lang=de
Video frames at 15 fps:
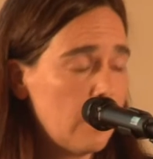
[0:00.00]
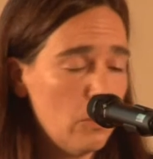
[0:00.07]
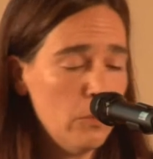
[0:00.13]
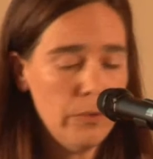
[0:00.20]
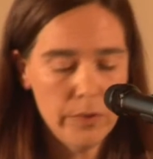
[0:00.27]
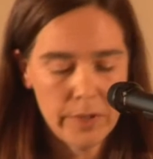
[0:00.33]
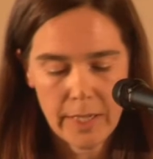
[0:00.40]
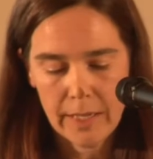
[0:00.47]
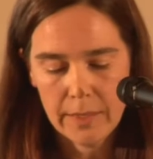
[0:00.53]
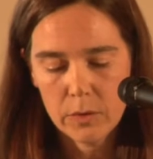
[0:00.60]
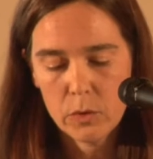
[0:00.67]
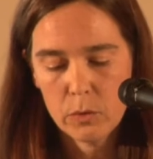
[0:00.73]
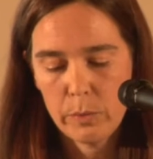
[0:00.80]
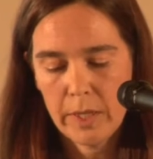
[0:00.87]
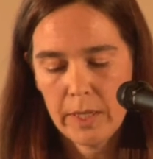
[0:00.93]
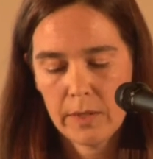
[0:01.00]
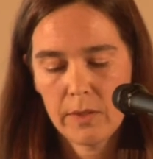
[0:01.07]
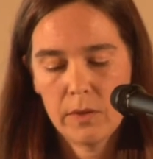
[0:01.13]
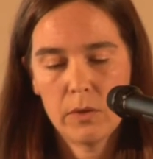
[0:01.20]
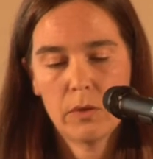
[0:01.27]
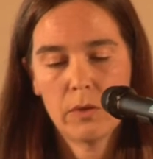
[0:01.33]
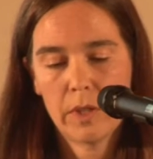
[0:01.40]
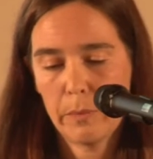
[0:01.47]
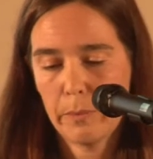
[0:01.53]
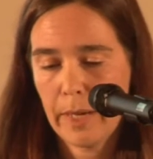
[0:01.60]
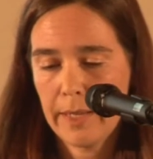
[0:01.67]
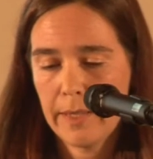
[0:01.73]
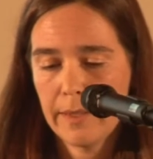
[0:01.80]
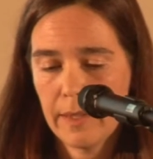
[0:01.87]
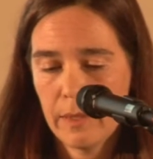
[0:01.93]
laufend anzupassen und
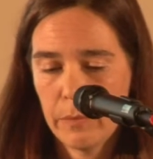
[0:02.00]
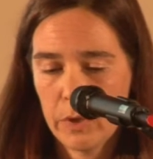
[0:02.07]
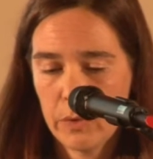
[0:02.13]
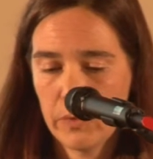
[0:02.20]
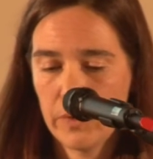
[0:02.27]
gemeinsam mit